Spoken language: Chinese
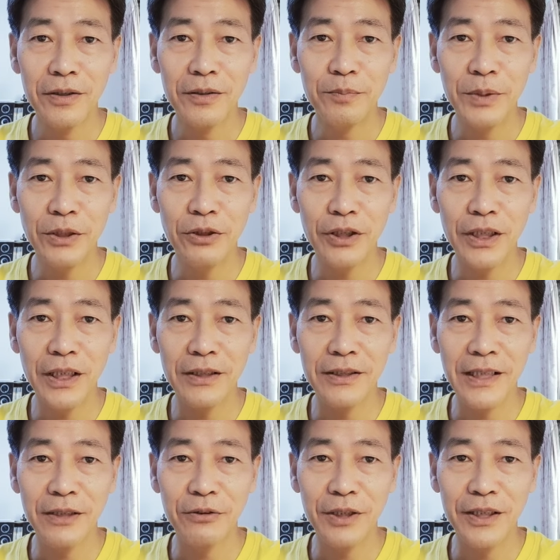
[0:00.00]
必须要
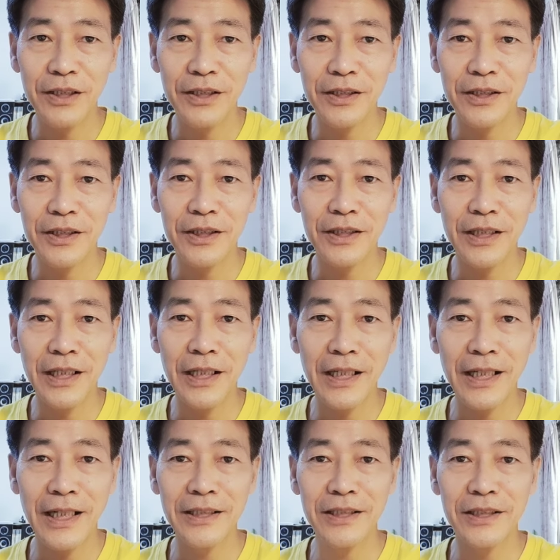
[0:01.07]
斩断恶习，刚
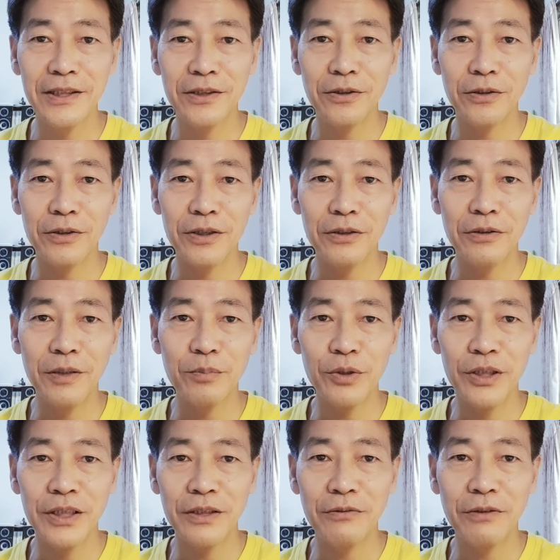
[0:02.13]
开始总是会不
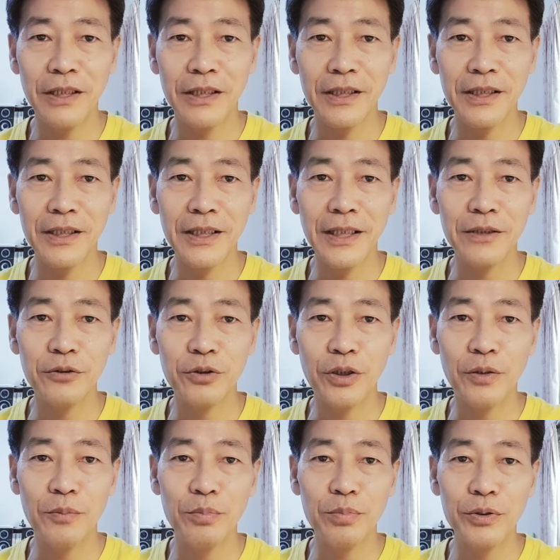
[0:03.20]
习惯，但绝
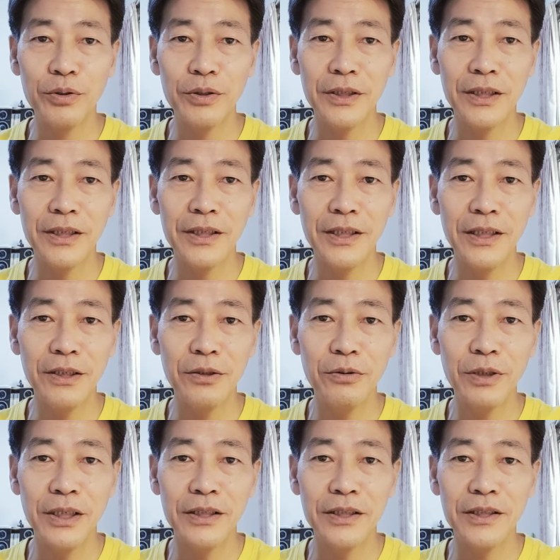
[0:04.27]
不能因
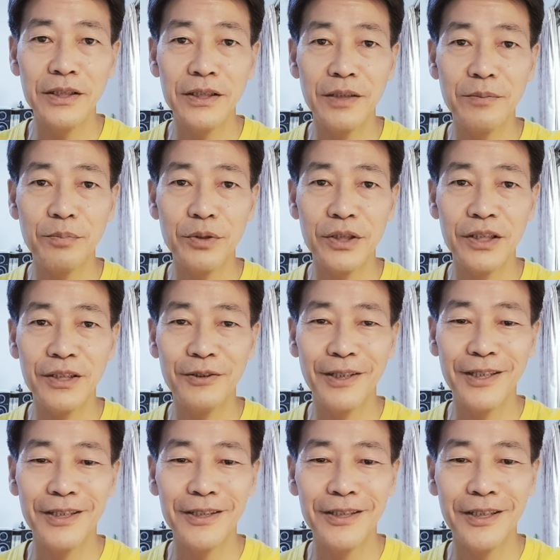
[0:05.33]
为自己的不习惯
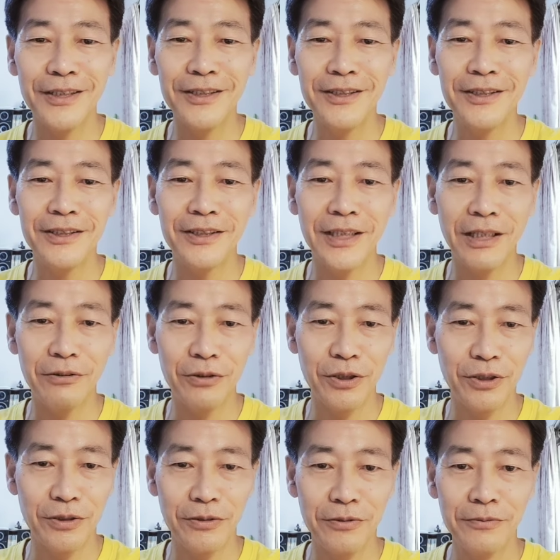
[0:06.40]
而停止要
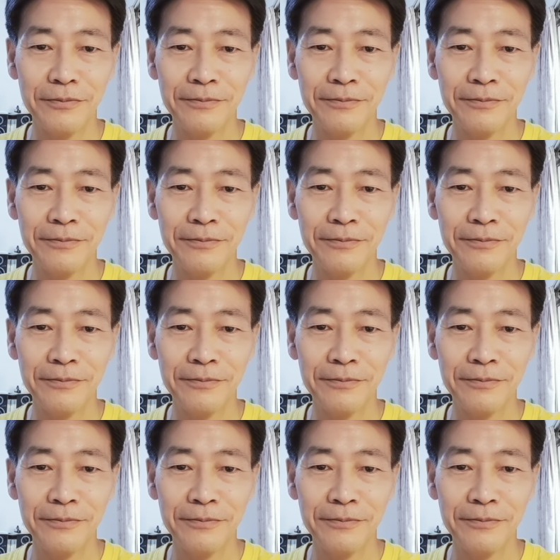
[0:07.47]
求，